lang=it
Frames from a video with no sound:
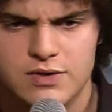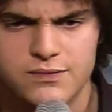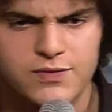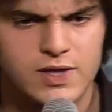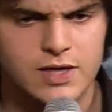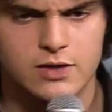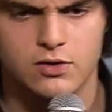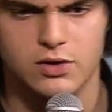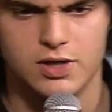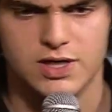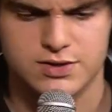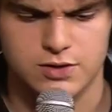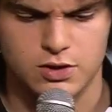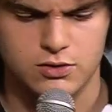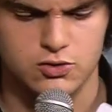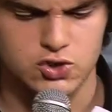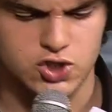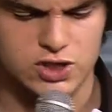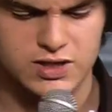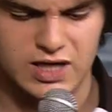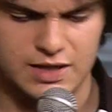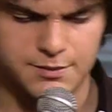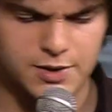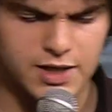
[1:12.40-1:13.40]
di fila non riesco a
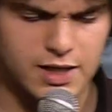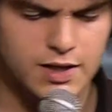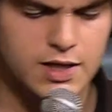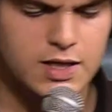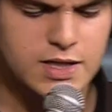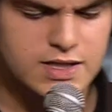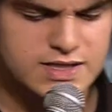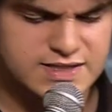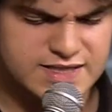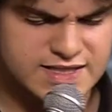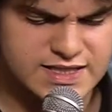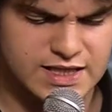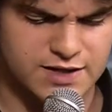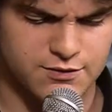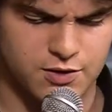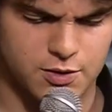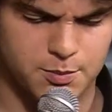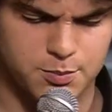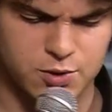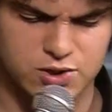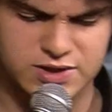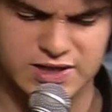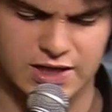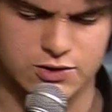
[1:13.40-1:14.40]
concentrarmi. Stasera
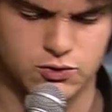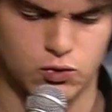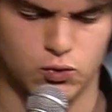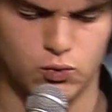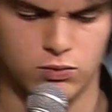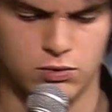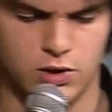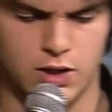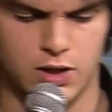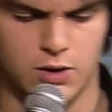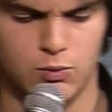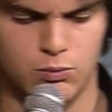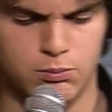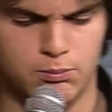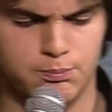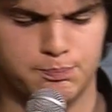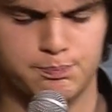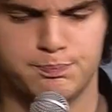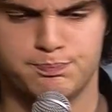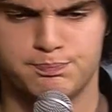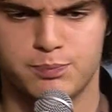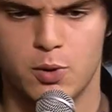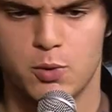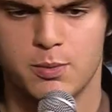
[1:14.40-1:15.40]
avevo portato un, un
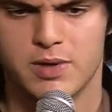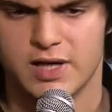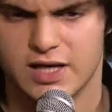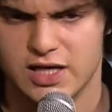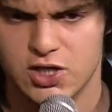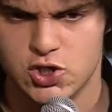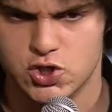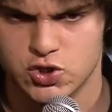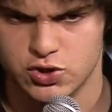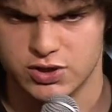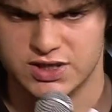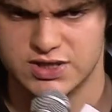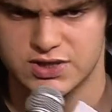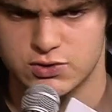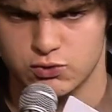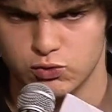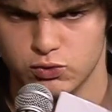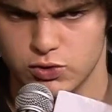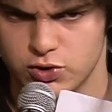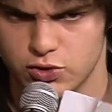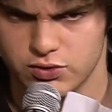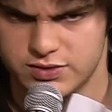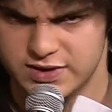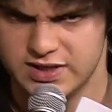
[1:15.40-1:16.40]
pomeriggio di
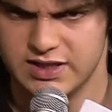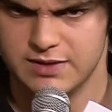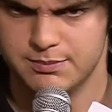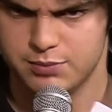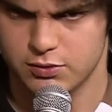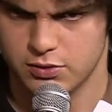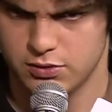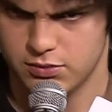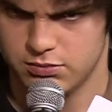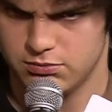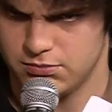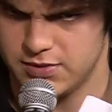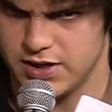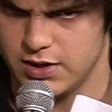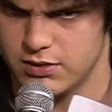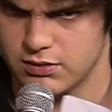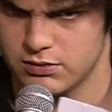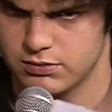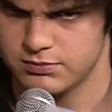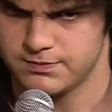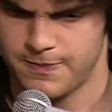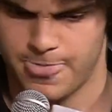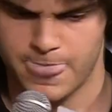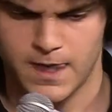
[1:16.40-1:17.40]
studio tipo
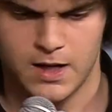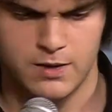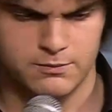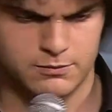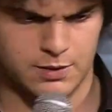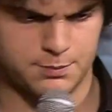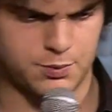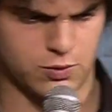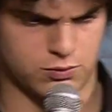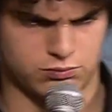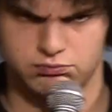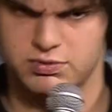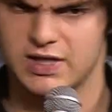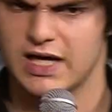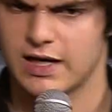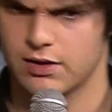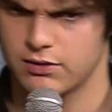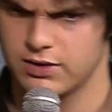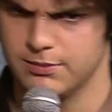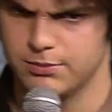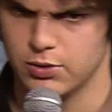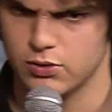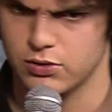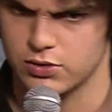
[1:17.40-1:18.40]
mio, proprio un
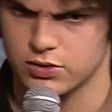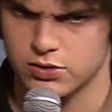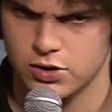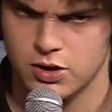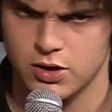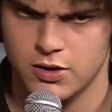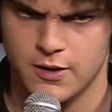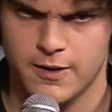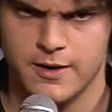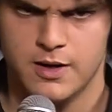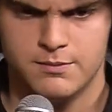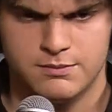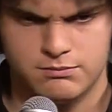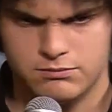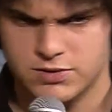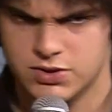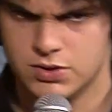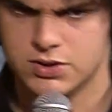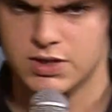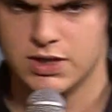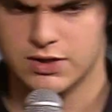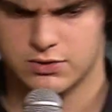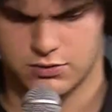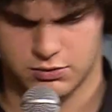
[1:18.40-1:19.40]
diario di bordo, no? Mi
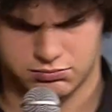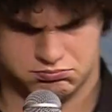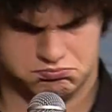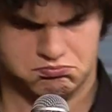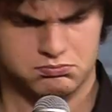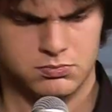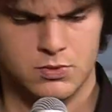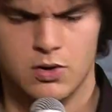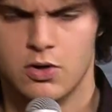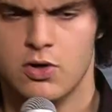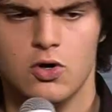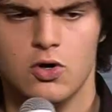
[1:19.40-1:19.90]
sono scritto